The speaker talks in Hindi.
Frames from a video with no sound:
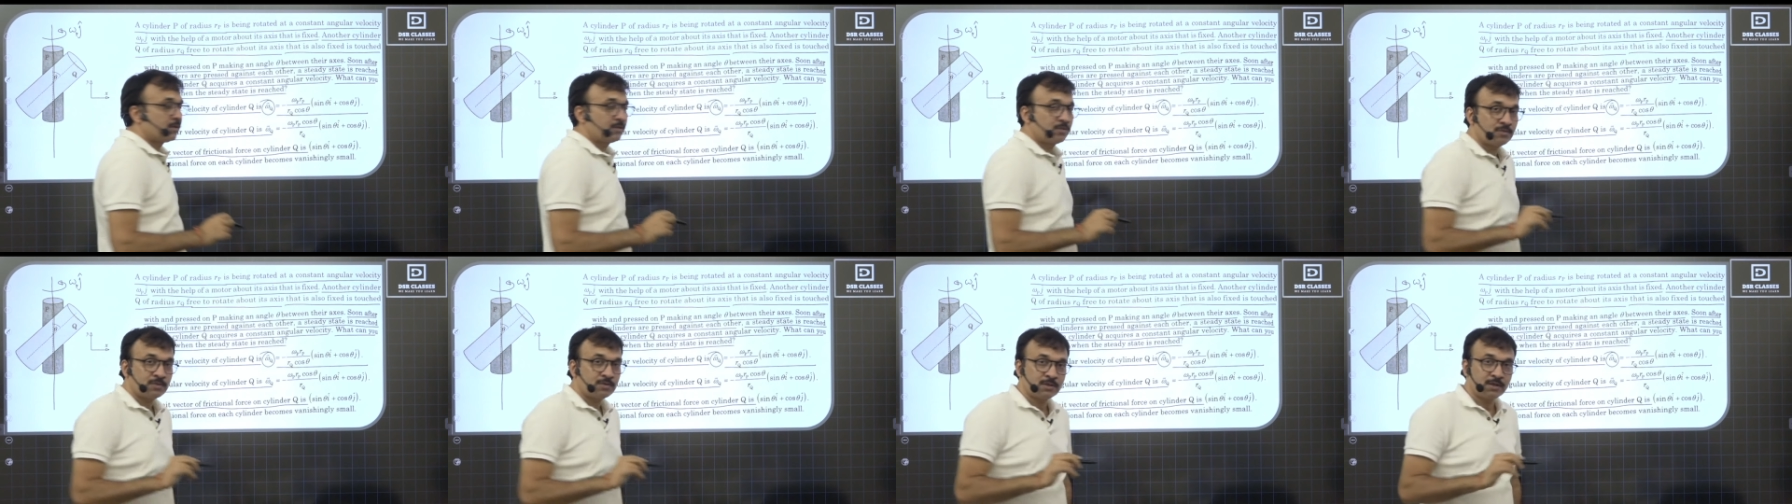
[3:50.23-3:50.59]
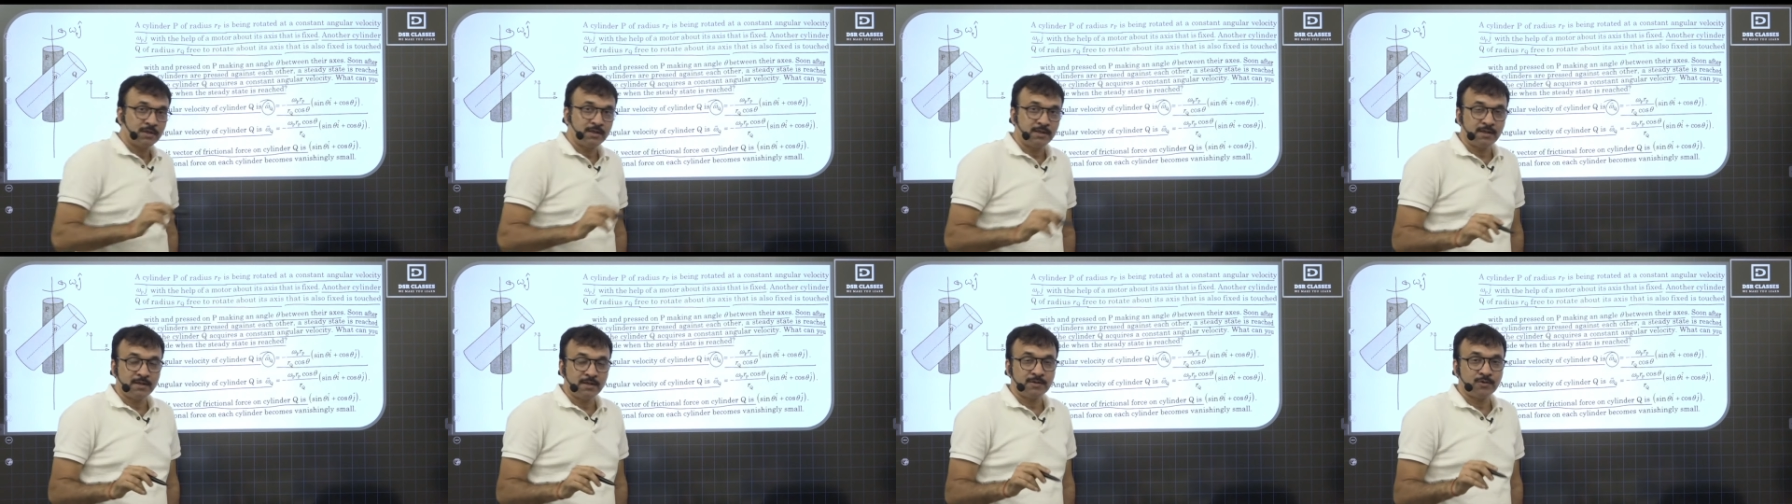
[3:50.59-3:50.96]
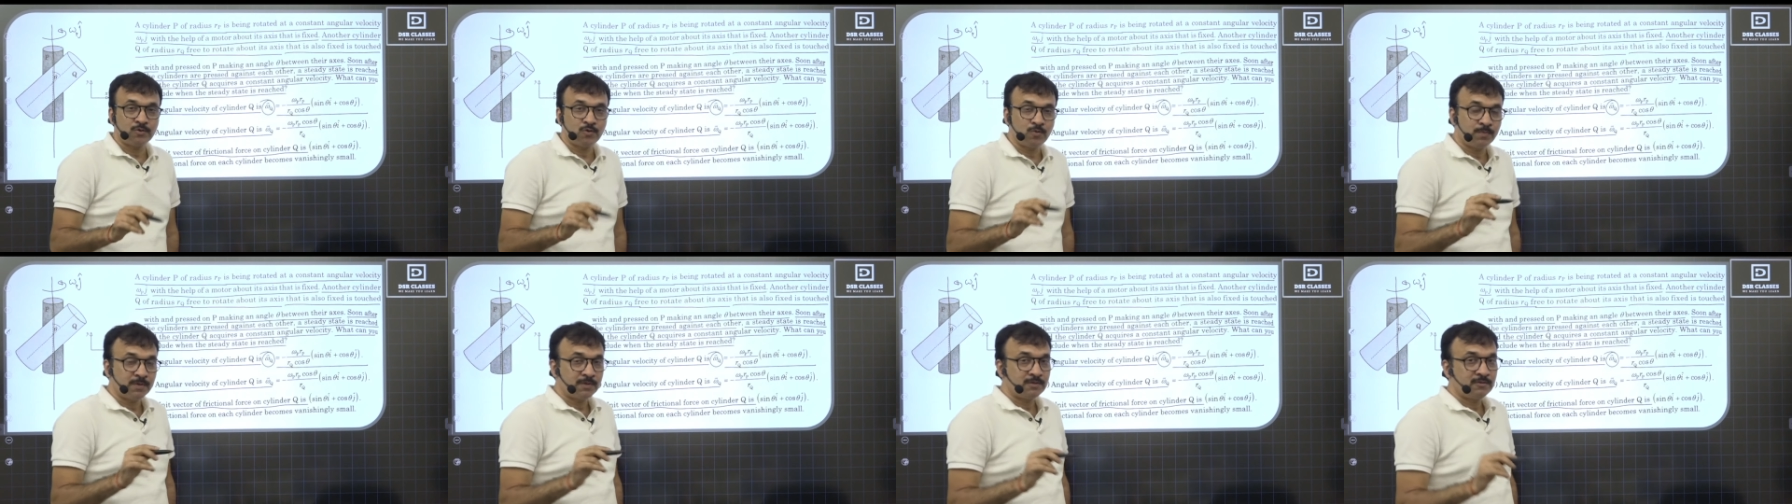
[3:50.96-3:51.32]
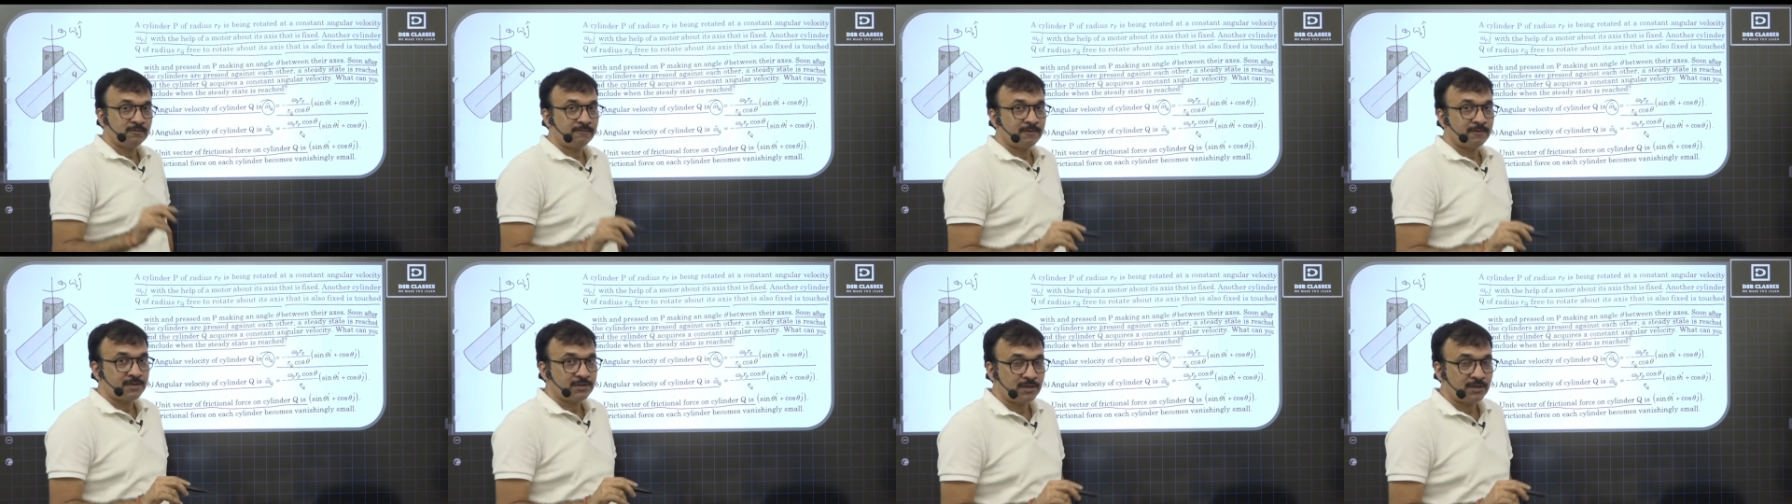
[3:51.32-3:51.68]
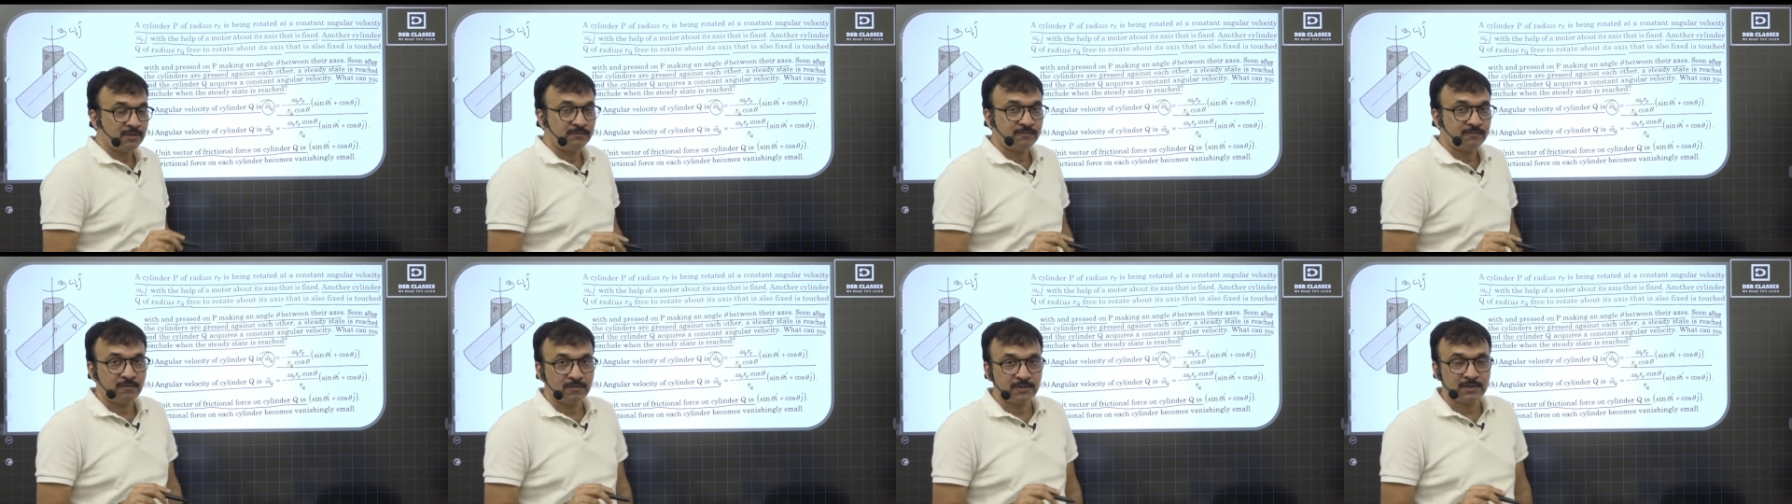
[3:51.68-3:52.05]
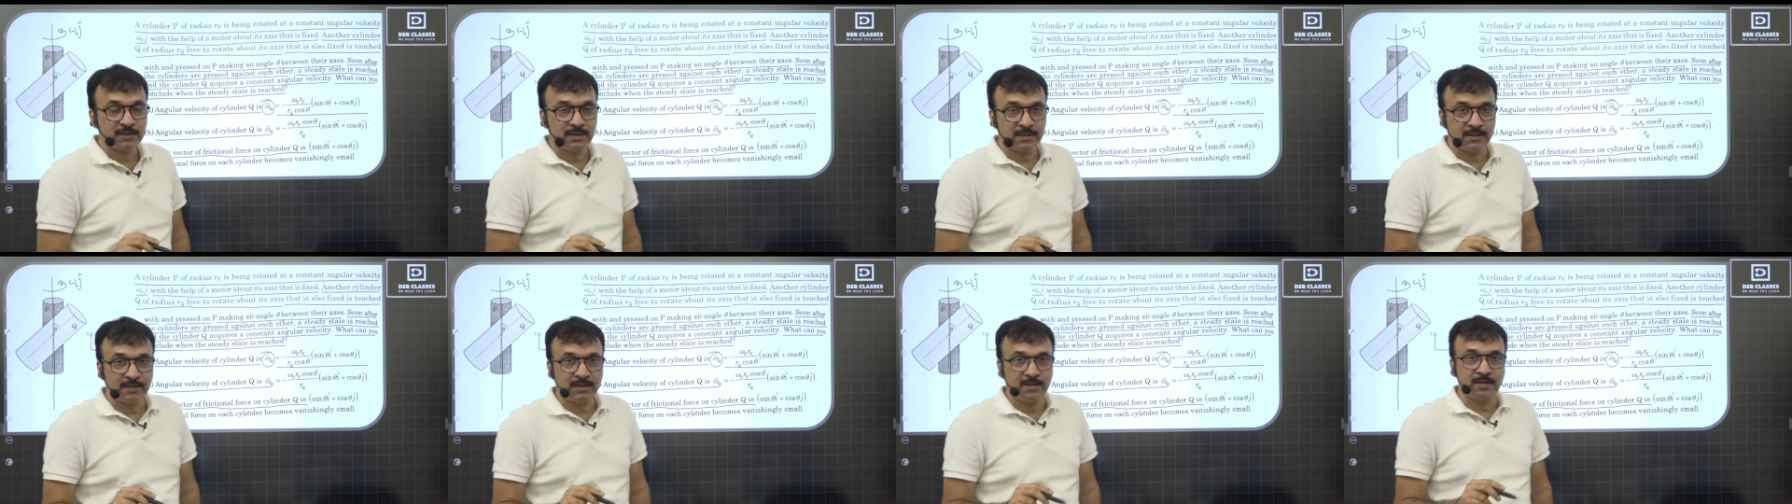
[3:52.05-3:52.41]
तो सिलेंडर क्यू पर जो फ्रिक्शनल फोर्स
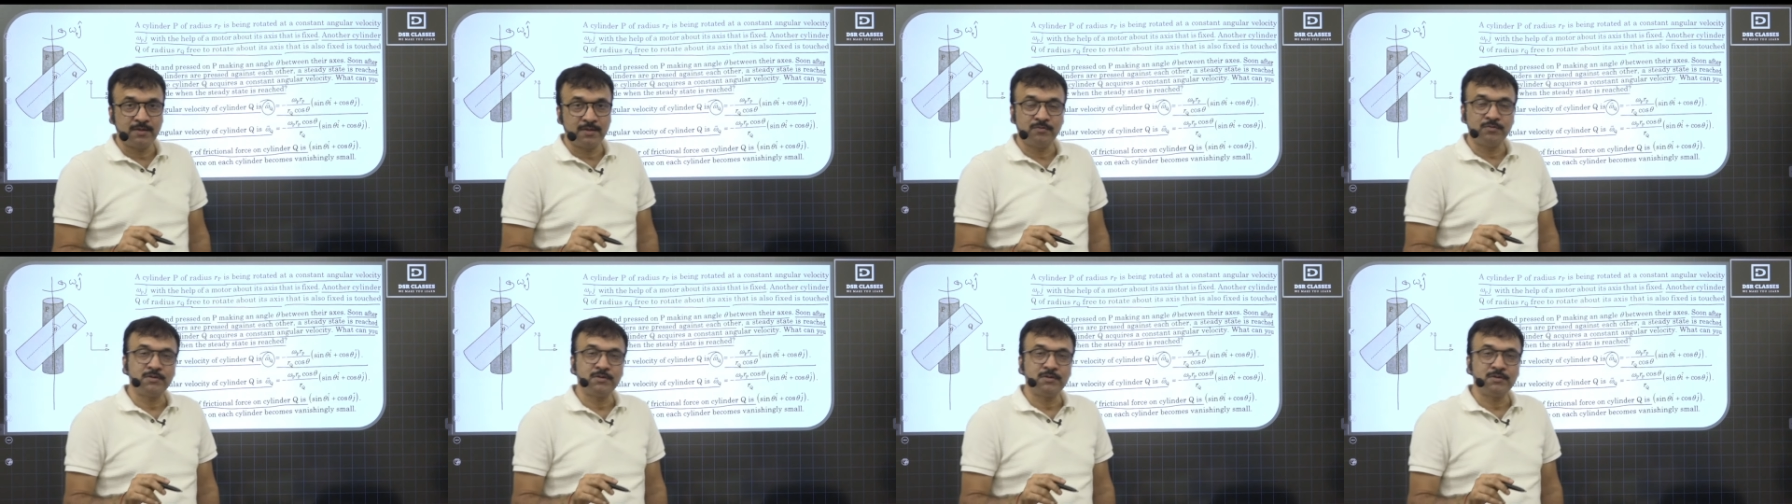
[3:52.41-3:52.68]
लग रहा है